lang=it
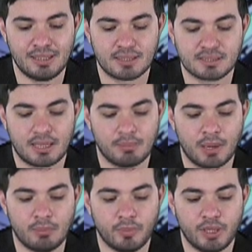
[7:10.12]
della
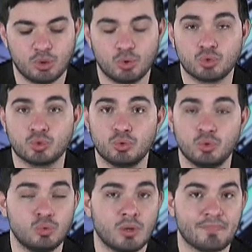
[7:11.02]
salma. Al momento
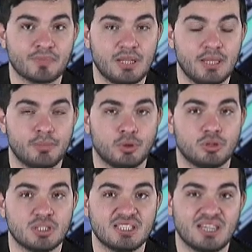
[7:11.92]
sono due le
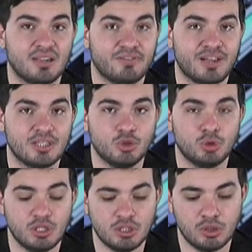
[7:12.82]
ipotesi al
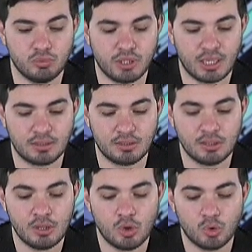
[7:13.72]
vaglio degli
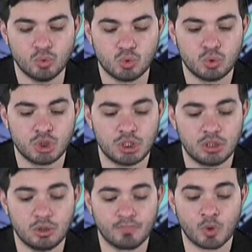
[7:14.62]
inquirenti, un
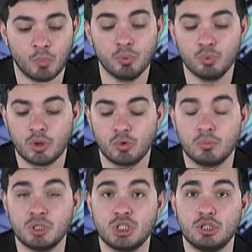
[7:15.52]
suicidio oppure
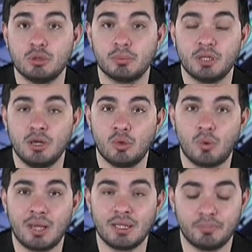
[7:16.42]
un omicidio per il
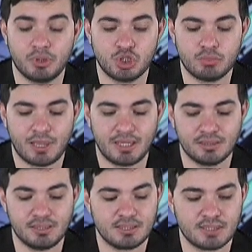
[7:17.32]
quale il principale
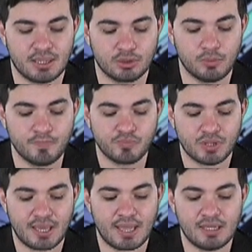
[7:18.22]

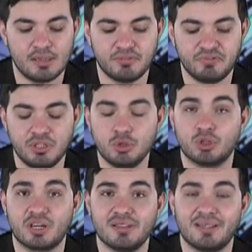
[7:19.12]
indiziato è il
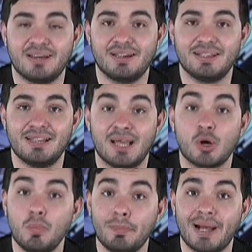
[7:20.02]
figlio trentenne
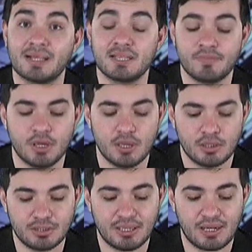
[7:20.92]
della compagna
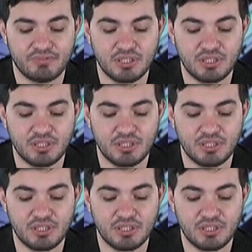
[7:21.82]
della